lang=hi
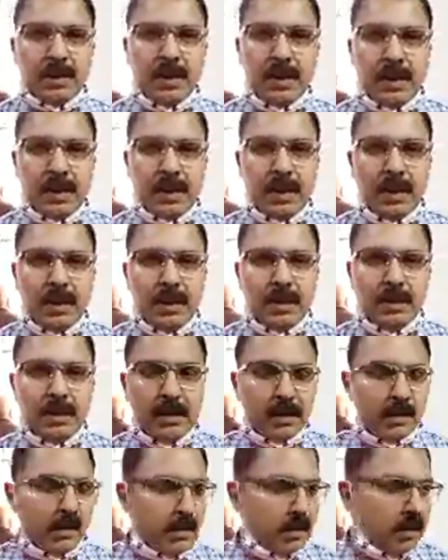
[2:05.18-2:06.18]
लेके चले
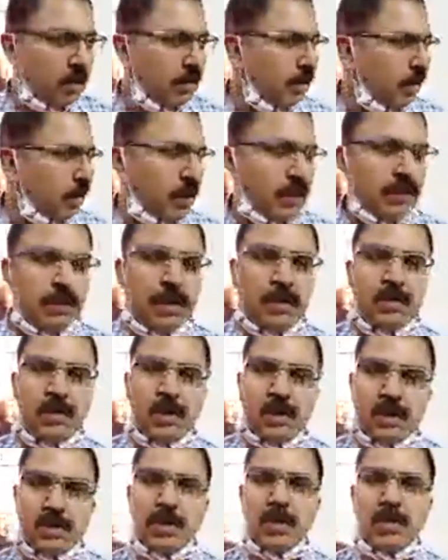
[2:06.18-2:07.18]
गए हैं जिसमें से हमने
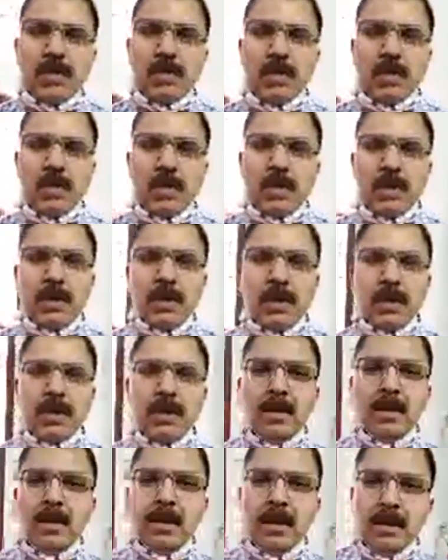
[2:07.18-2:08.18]
कई बार पुलिस वालों को
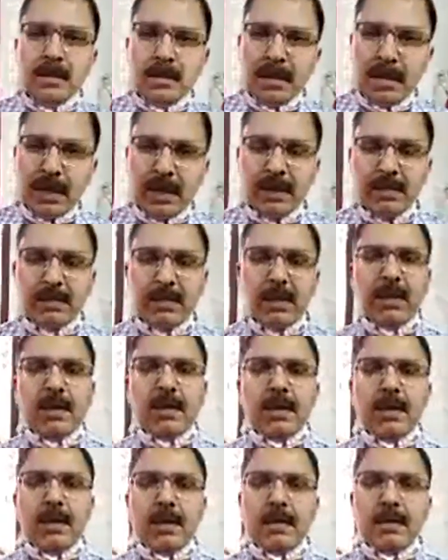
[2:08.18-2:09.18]
फ़ोन किया
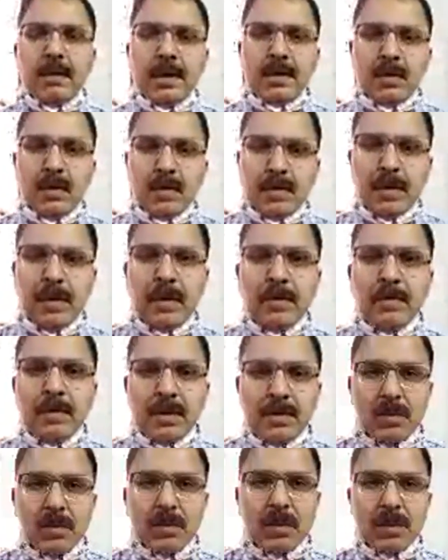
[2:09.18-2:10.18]
पहले हमने अपना टोल
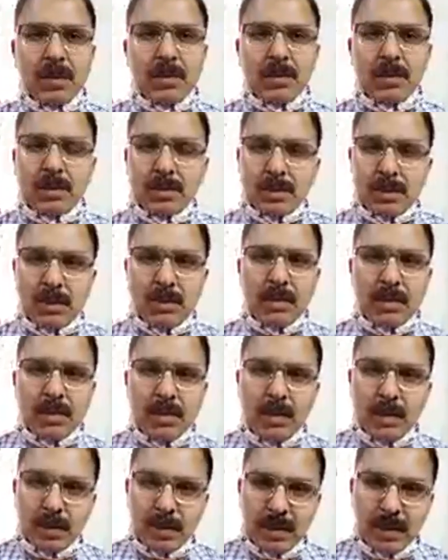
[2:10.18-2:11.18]
फ्री नंबर जो इनका होता है
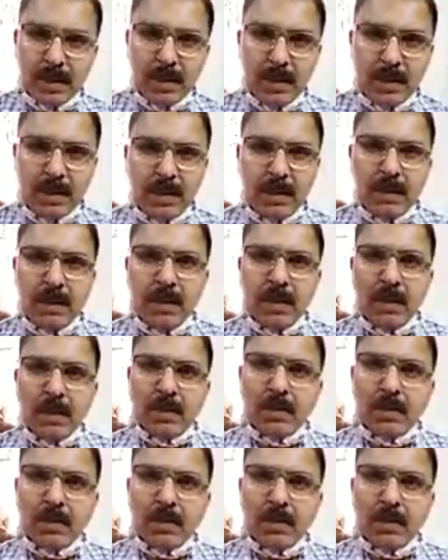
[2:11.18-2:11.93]
उसके ऊपर कॉल किया